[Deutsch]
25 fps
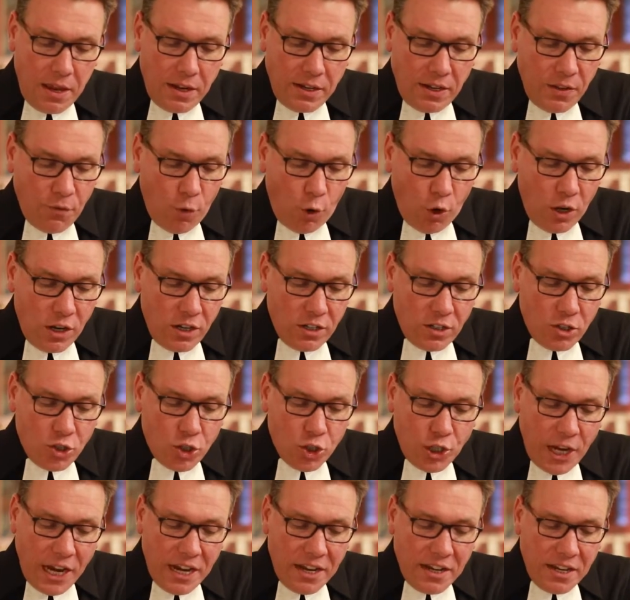Die wollen
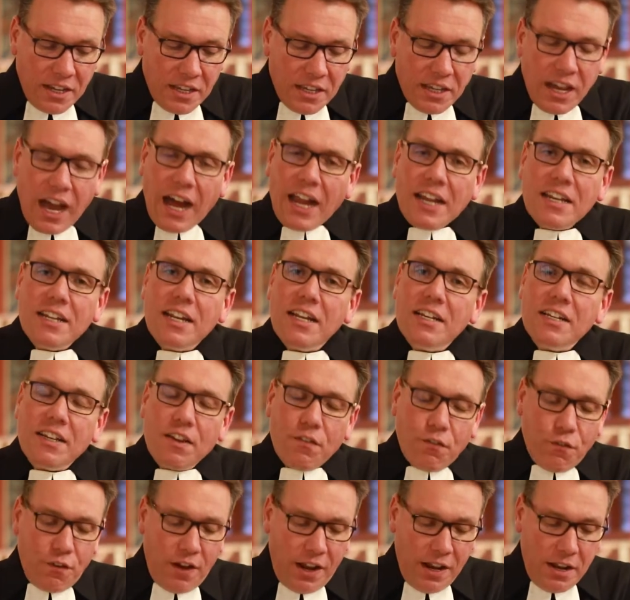ständig anderen
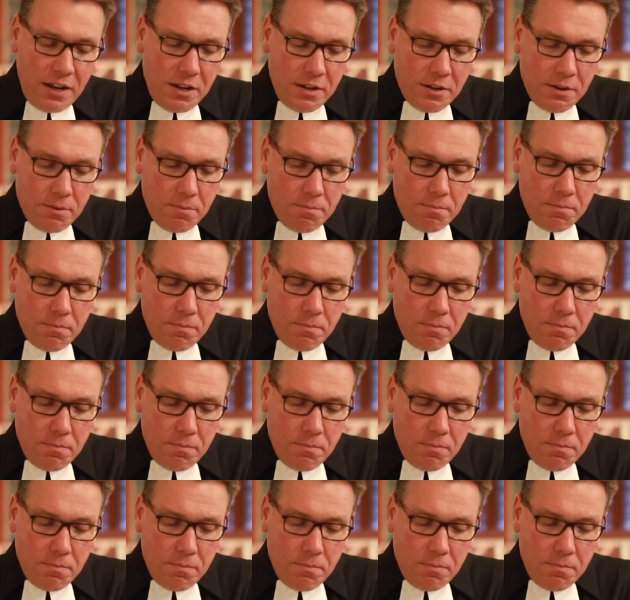gefallen,